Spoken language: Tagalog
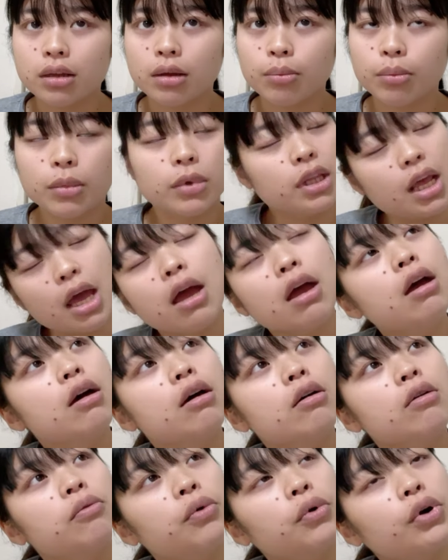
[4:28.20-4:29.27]
hindi,
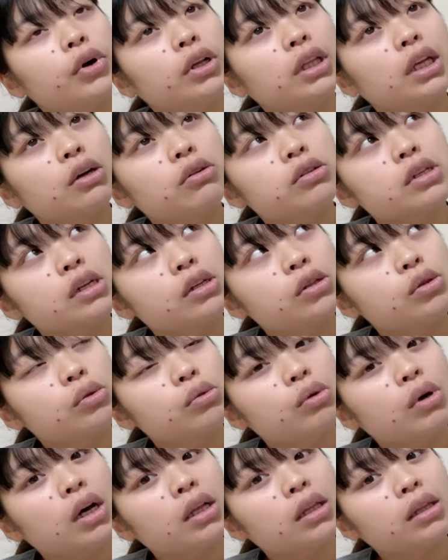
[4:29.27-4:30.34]

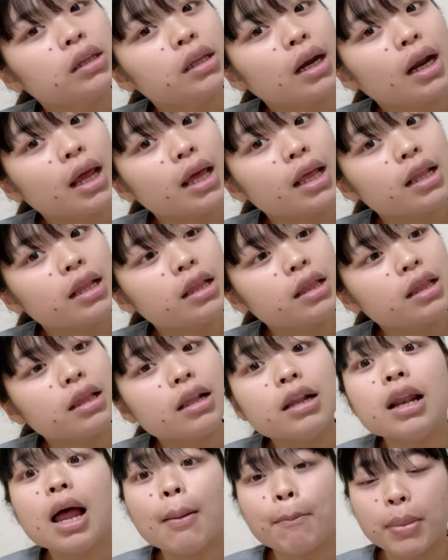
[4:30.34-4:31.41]
4,200
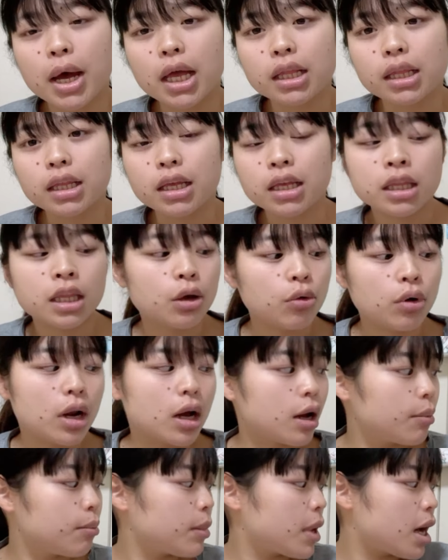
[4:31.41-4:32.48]
lapad. Hindi ko lang
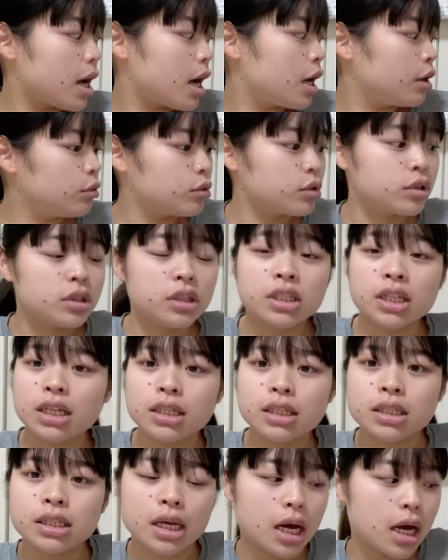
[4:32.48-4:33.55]
maano
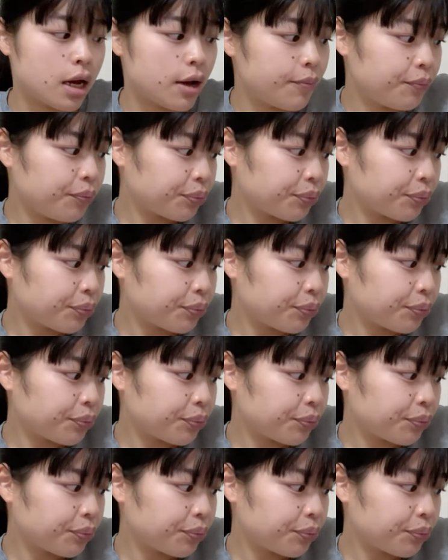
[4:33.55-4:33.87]
dyan sa